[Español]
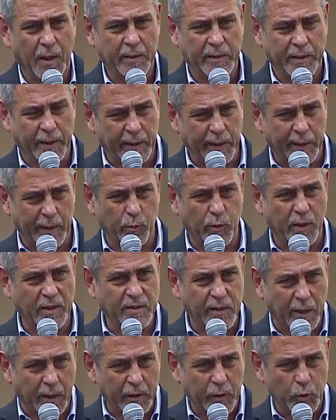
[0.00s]
Tener una
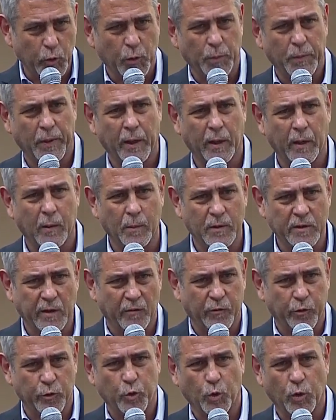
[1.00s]
incertidumbre de cómo es el
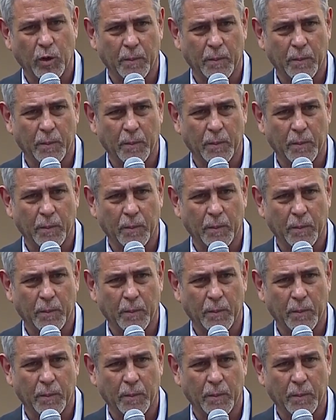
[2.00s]
futuro